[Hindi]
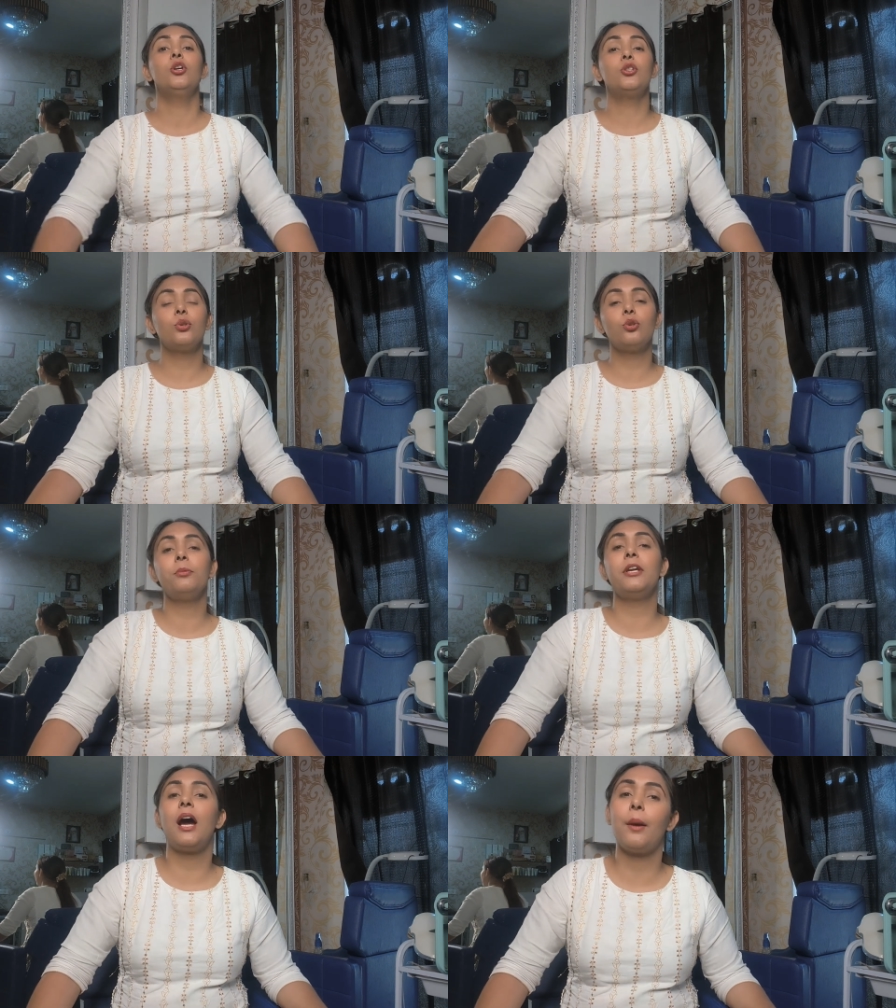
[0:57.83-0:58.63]
शुरू
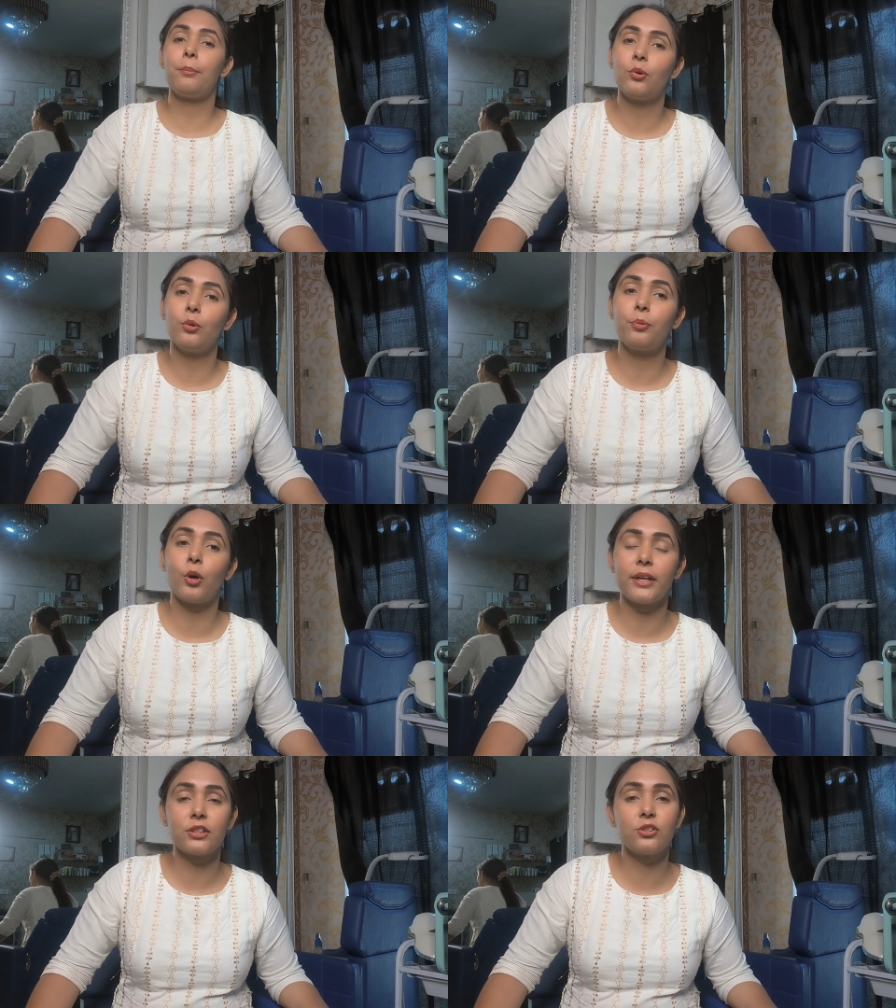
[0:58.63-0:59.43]
में आपको
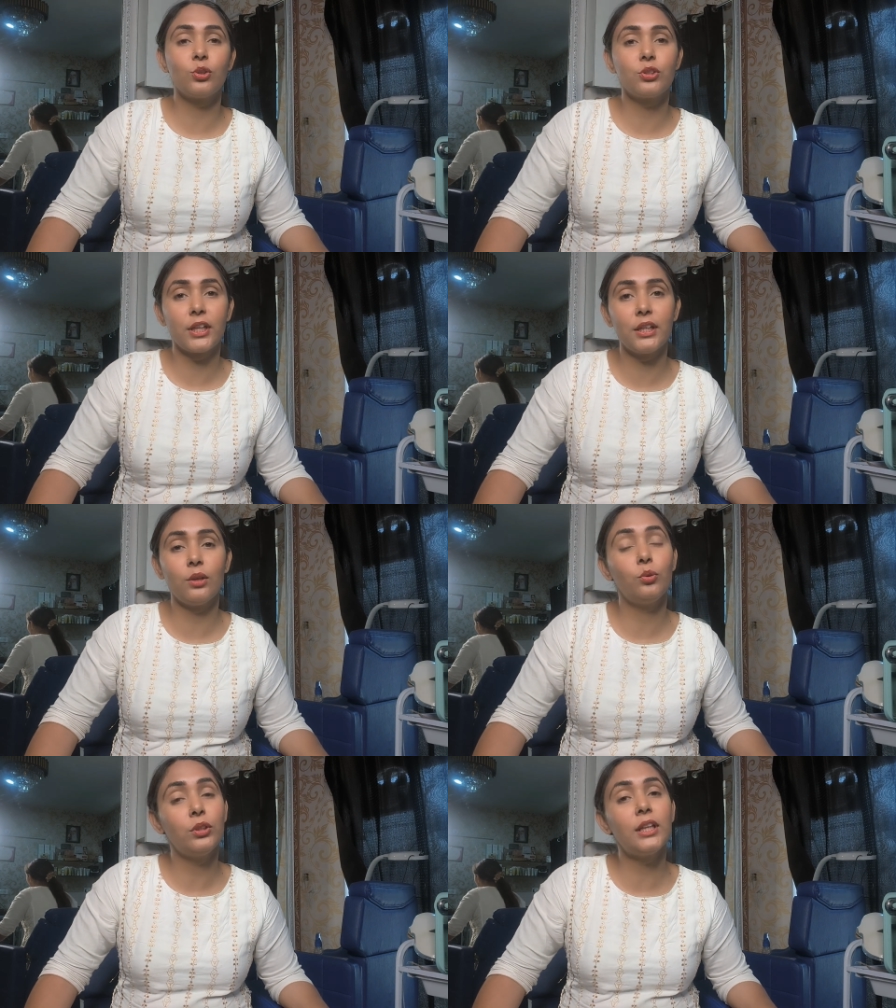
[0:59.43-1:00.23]
प्रोडक्ट्स जो चाहिए
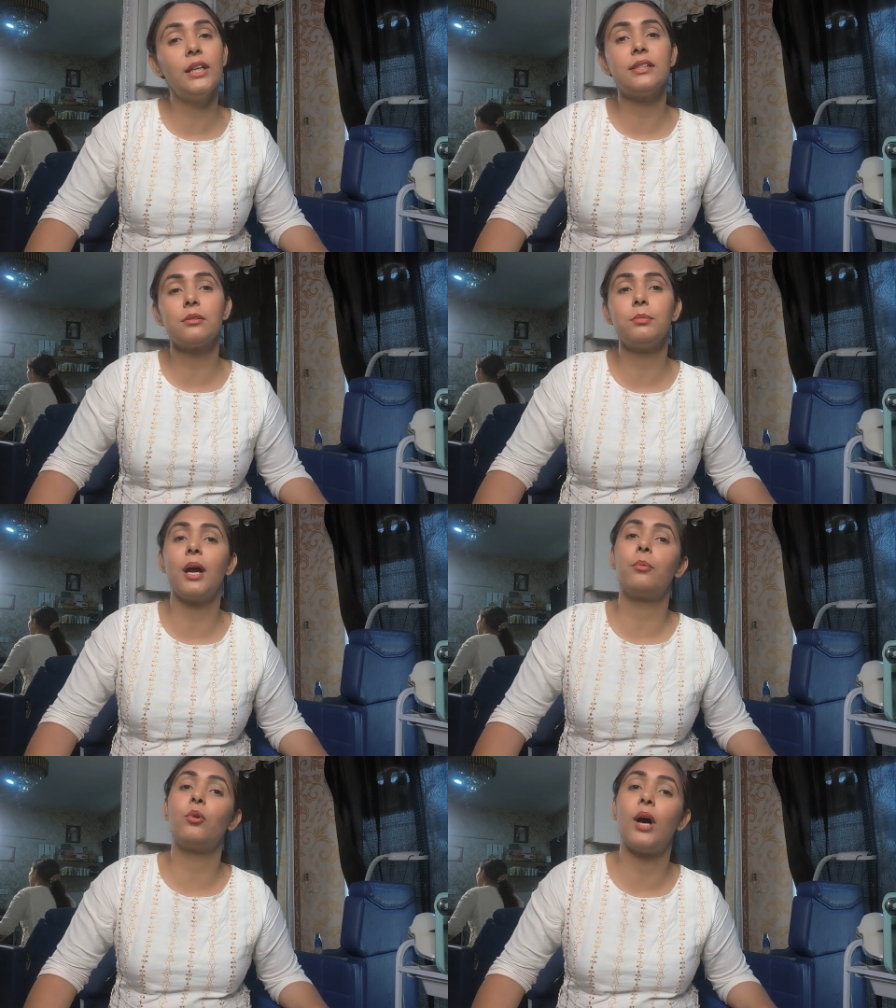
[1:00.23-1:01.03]
उनकी लिस्ट में
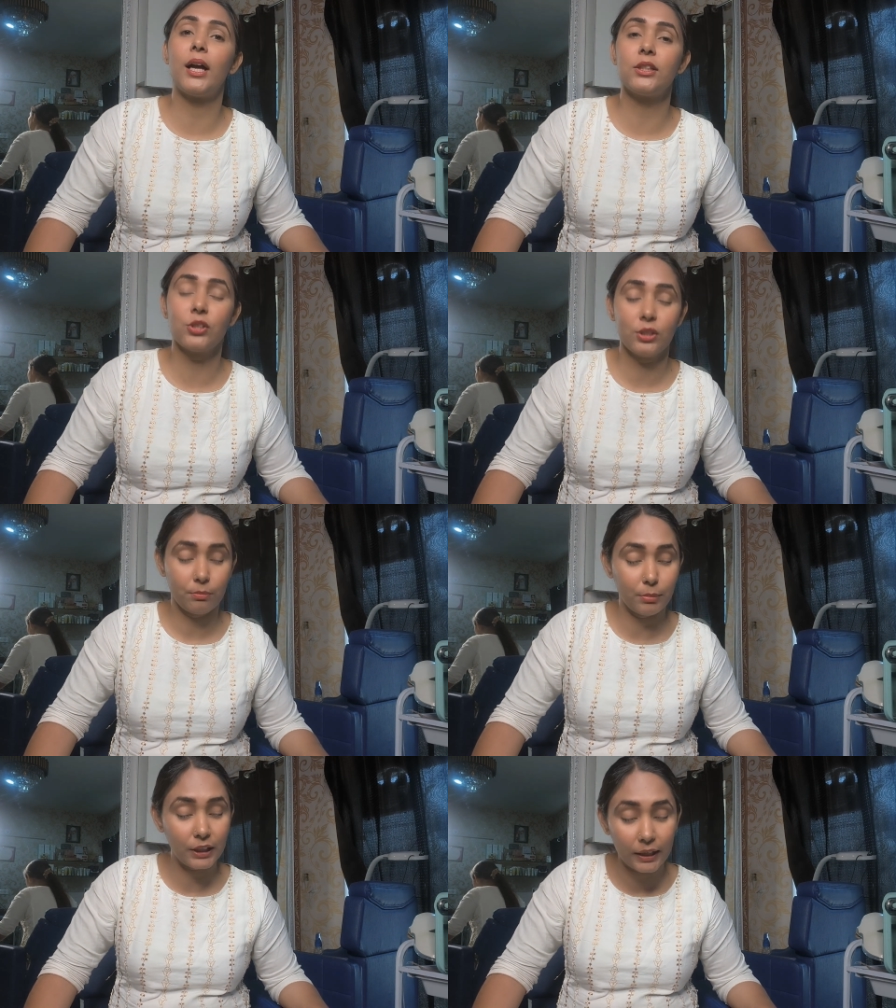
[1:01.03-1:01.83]
आपको आज
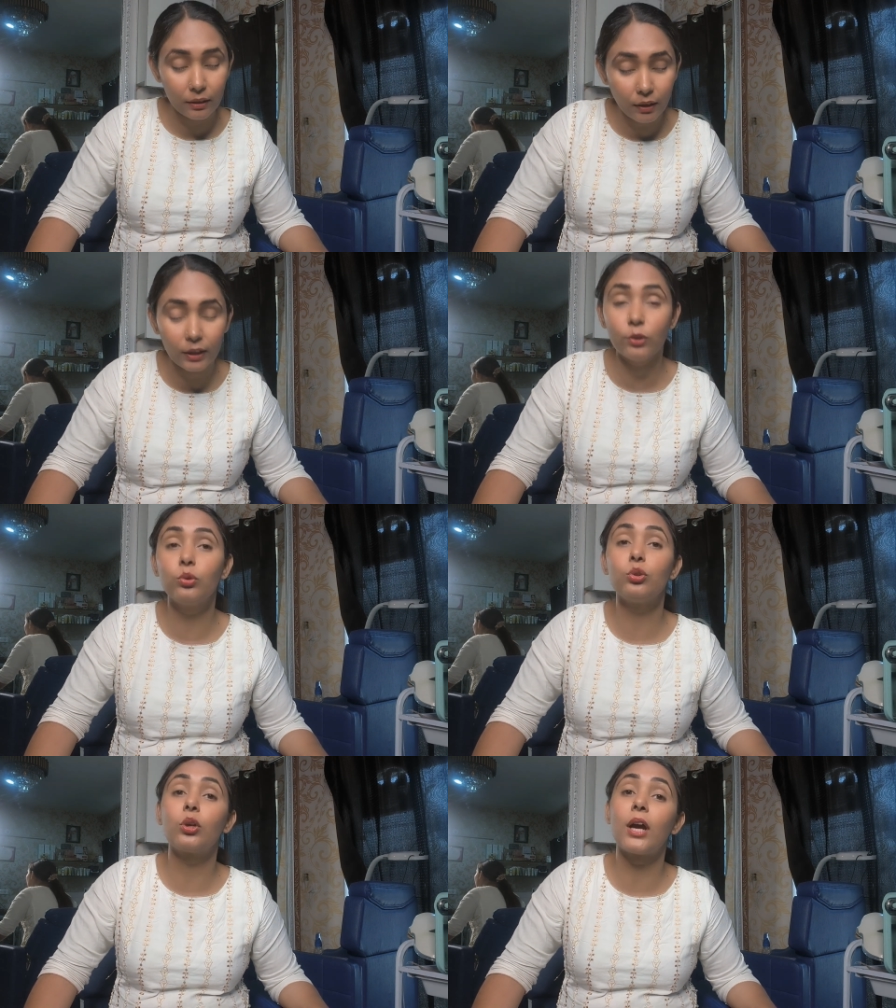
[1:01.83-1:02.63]
बताने वाली हूँ
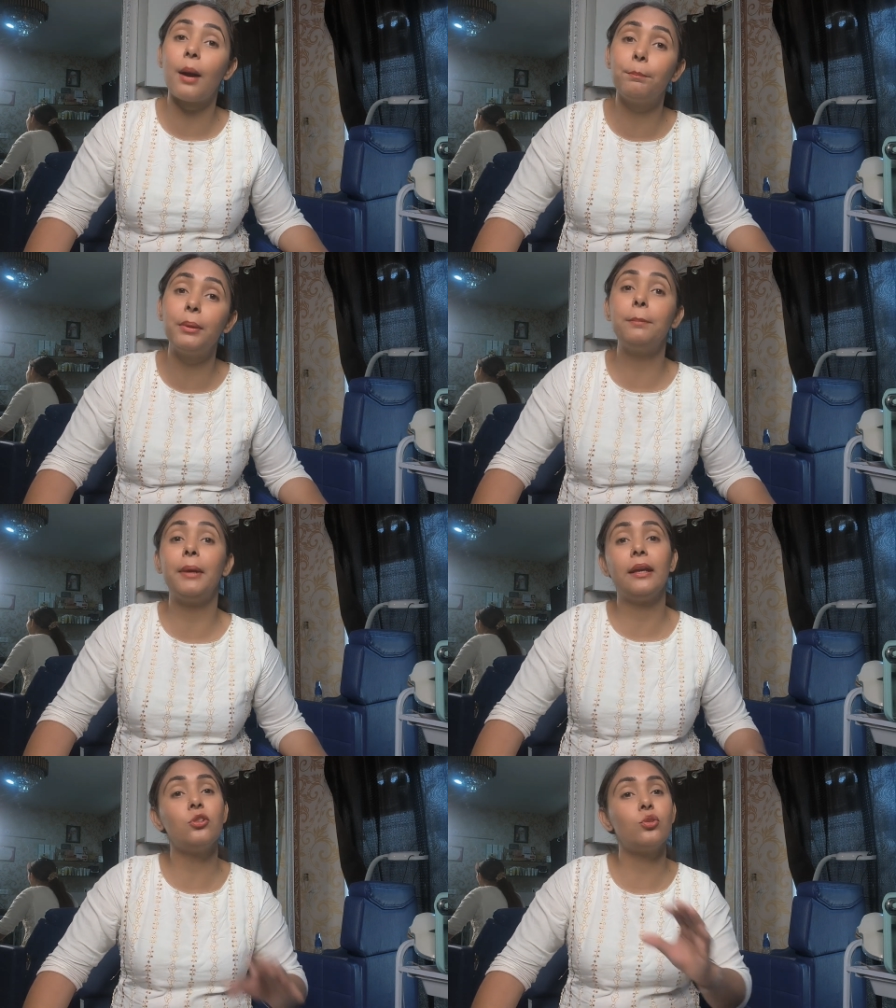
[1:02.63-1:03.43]
तो कापी
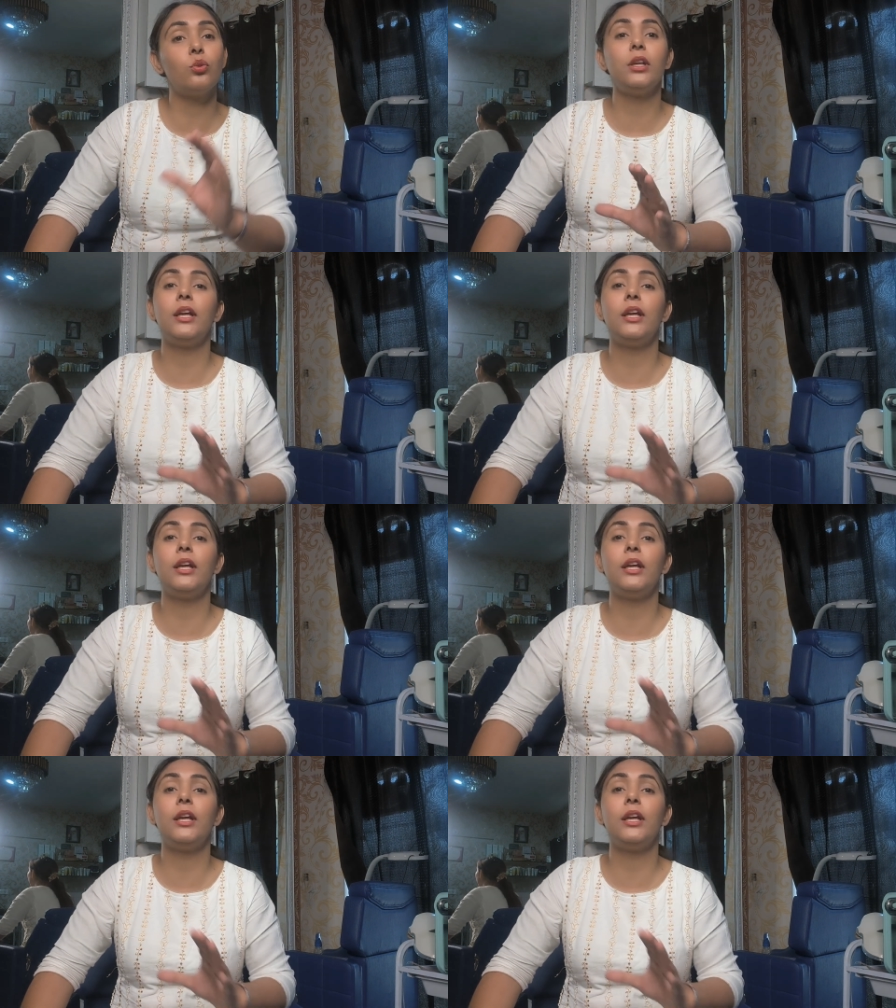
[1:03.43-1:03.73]
पेन जरूर ले